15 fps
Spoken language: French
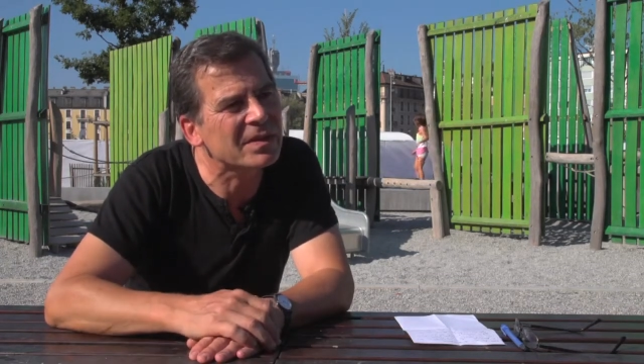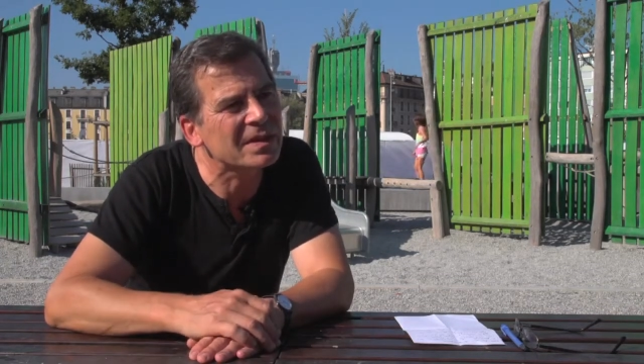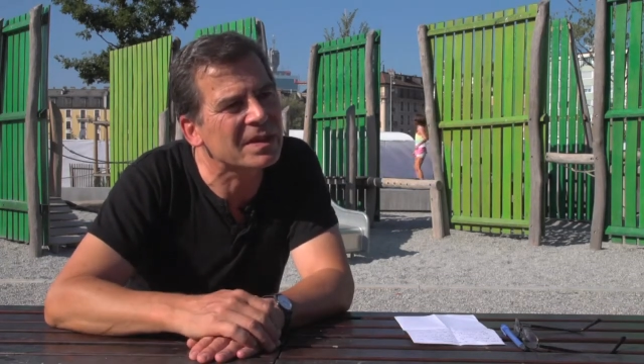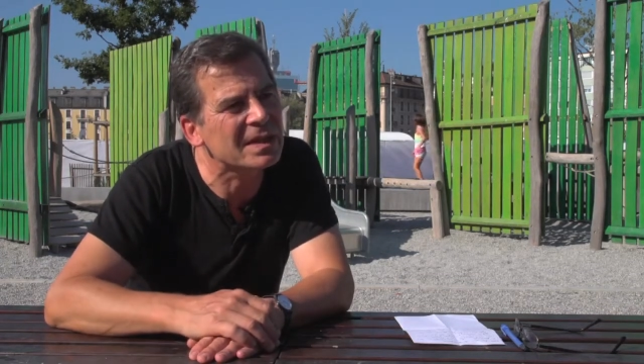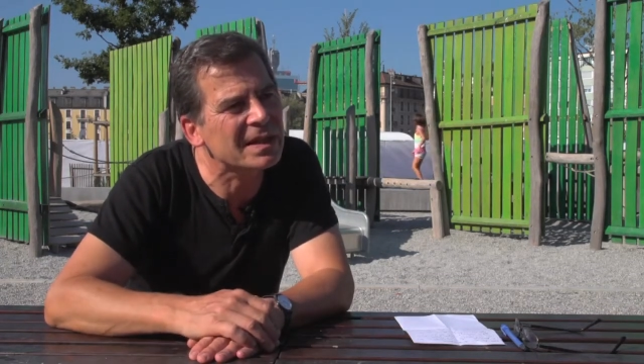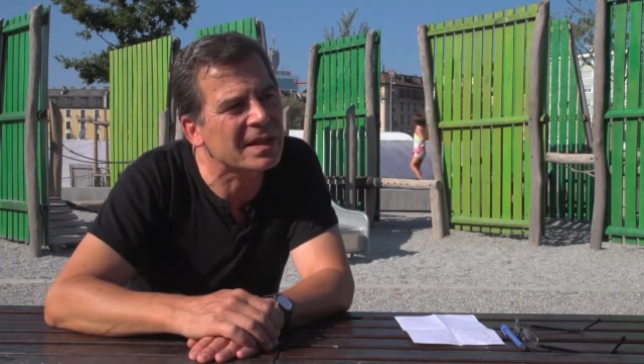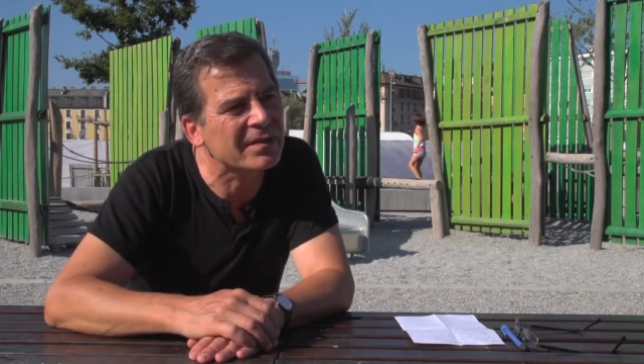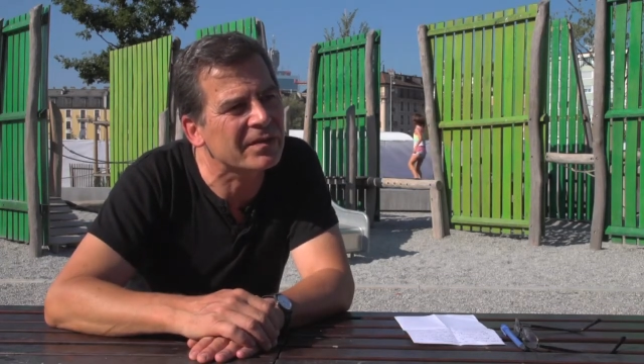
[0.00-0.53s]
Il
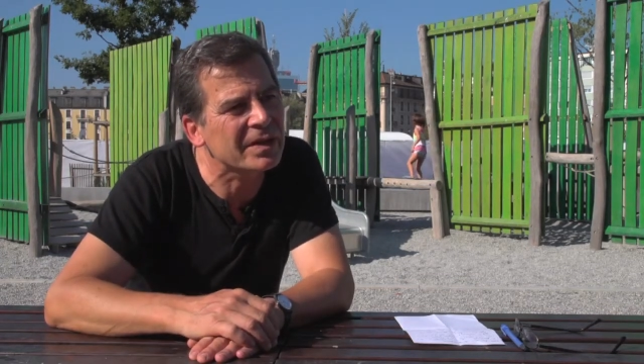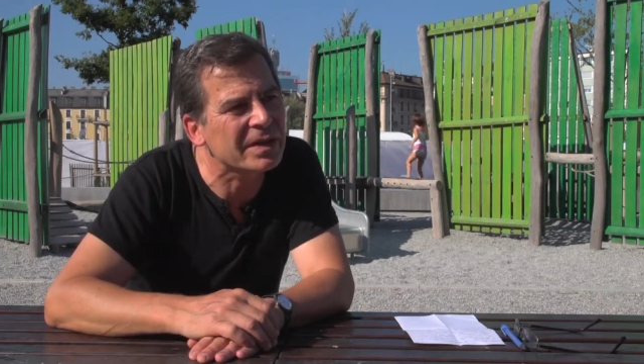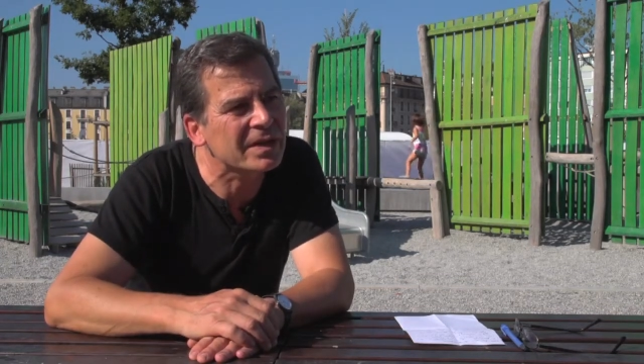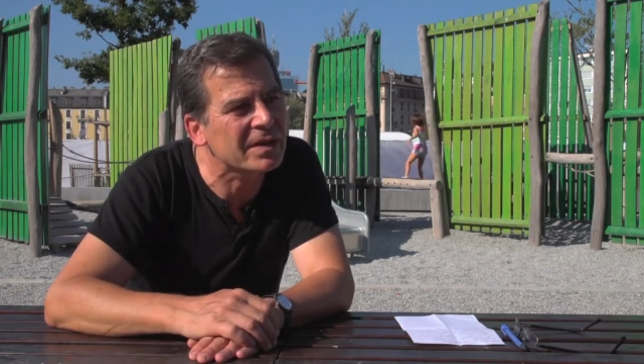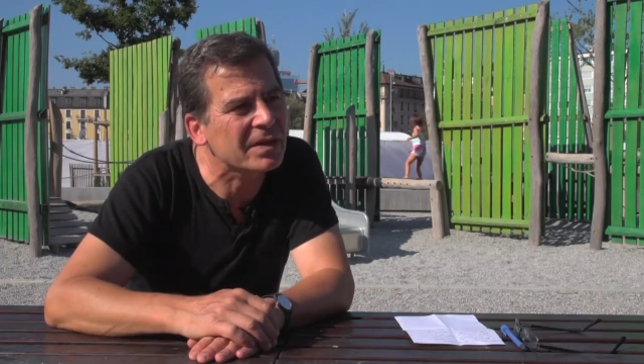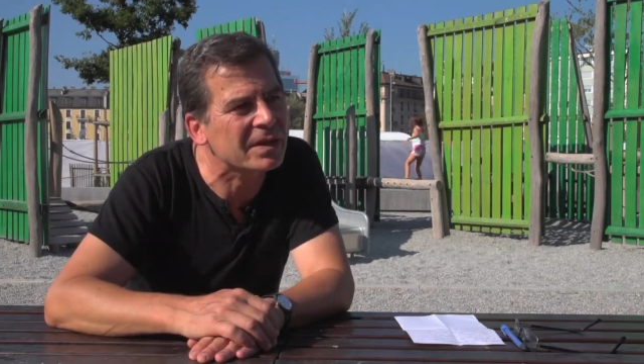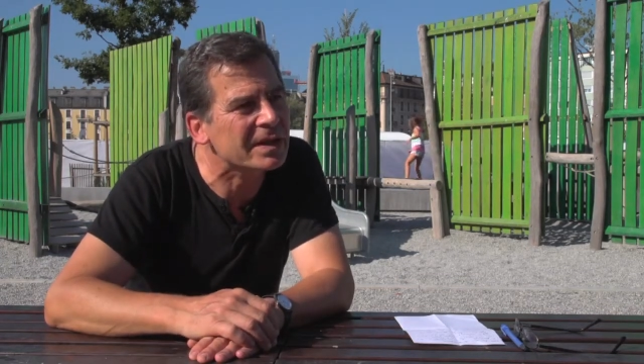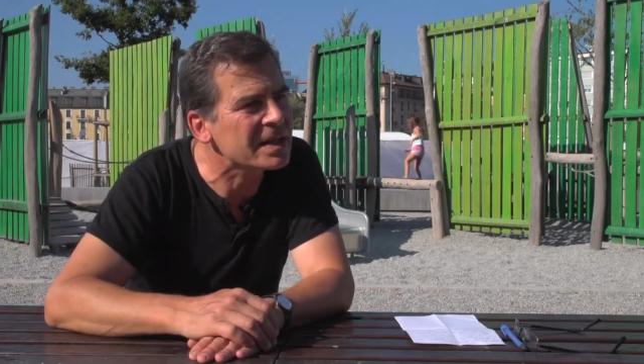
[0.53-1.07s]
n'y avait
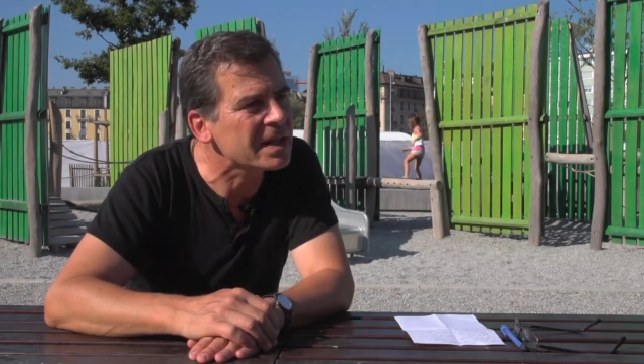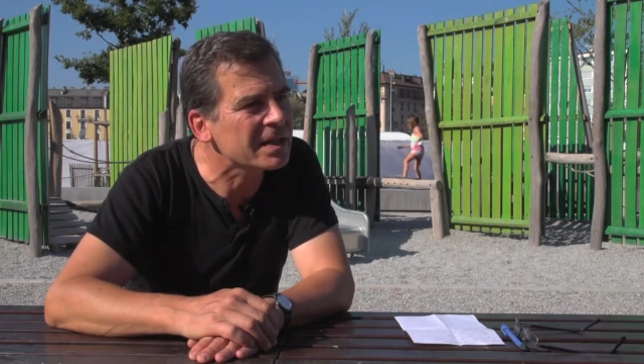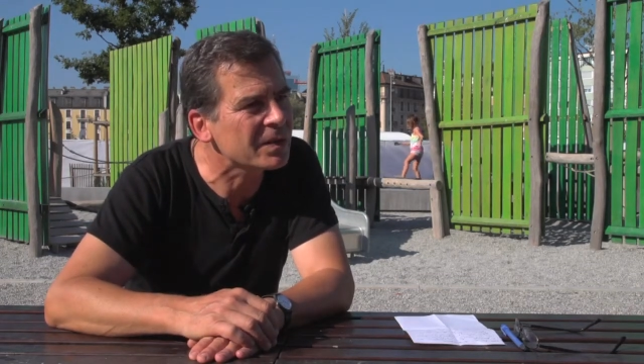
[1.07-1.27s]
rien